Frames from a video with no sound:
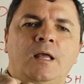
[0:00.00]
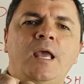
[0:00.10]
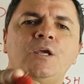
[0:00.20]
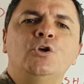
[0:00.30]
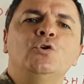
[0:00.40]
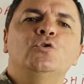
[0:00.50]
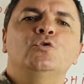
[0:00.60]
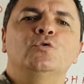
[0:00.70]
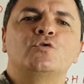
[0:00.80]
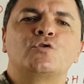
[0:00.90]
Hey
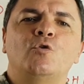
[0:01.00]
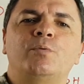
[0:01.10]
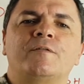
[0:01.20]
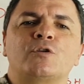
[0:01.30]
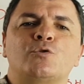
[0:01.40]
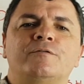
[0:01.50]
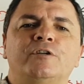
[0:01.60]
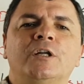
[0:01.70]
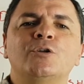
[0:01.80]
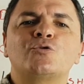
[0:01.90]
you! Sou o professor
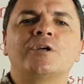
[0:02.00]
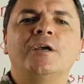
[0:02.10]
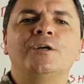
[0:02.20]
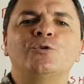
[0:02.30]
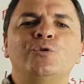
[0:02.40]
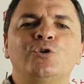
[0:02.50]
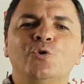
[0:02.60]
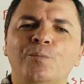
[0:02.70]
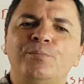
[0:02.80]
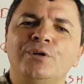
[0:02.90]
Fernando Siqueira do
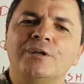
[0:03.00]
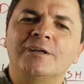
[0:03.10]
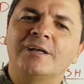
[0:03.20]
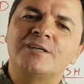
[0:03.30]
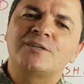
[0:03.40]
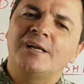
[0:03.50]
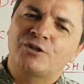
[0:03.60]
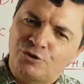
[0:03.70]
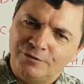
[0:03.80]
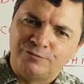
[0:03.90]
Yup Inglês
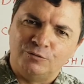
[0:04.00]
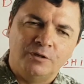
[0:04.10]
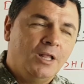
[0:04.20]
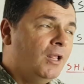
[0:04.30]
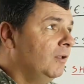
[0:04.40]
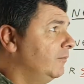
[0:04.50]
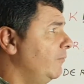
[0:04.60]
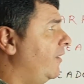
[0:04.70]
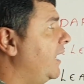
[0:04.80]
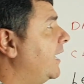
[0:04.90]
Criativo.
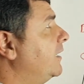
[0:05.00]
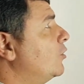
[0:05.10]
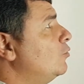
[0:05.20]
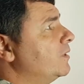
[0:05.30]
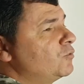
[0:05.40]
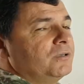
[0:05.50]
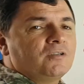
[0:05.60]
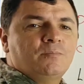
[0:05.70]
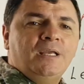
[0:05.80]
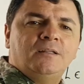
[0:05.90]
Vamos falar aqui algumas
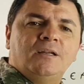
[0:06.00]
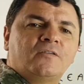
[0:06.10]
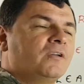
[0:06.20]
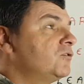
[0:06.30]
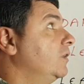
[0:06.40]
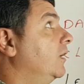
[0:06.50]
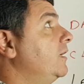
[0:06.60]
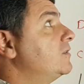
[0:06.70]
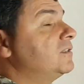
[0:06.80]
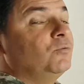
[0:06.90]
coisas bem interessantes de
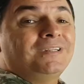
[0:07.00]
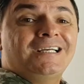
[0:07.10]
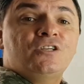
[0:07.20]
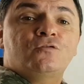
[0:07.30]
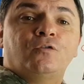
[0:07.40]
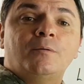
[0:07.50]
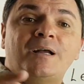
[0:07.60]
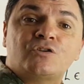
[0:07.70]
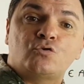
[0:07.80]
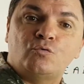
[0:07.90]
inglês que são
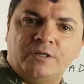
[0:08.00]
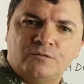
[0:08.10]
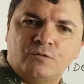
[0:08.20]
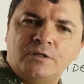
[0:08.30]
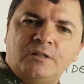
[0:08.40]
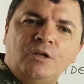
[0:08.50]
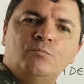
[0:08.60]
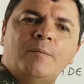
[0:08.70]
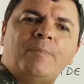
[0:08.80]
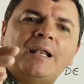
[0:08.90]
transformações. Você tem
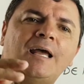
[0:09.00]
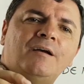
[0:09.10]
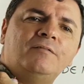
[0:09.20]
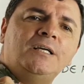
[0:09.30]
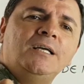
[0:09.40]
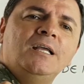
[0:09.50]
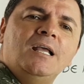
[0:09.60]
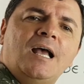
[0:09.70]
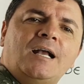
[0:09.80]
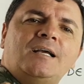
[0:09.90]
uma palavra,
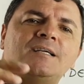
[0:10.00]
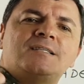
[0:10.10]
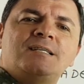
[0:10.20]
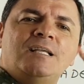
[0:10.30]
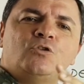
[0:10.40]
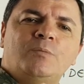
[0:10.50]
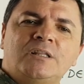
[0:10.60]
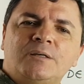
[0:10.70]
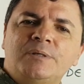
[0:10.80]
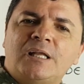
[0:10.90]
acrescenta uma
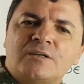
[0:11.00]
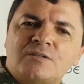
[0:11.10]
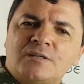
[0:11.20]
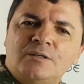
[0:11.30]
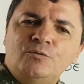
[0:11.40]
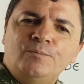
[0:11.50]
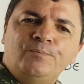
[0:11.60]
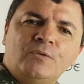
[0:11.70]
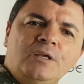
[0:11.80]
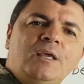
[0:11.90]
terminação
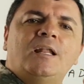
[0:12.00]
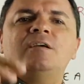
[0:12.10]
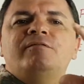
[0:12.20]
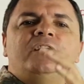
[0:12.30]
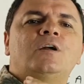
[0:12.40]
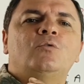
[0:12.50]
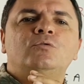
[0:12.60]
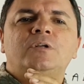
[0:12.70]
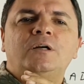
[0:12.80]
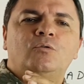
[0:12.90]
e ela vira
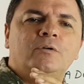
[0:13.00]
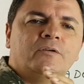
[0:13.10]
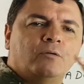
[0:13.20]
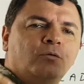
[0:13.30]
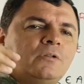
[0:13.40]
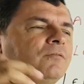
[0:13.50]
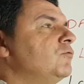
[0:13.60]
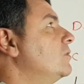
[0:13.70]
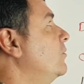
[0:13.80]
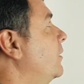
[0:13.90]
outra coisa, outra
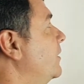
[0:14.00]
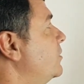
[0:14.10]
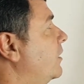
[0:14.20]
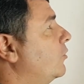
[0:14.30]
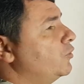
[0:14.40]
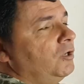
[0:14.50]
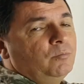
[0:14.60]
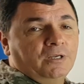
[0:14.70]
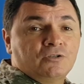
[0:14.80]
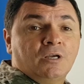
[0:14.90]
função gramatical
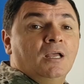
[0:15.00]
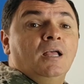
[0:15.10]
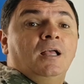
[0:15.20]
geralmente.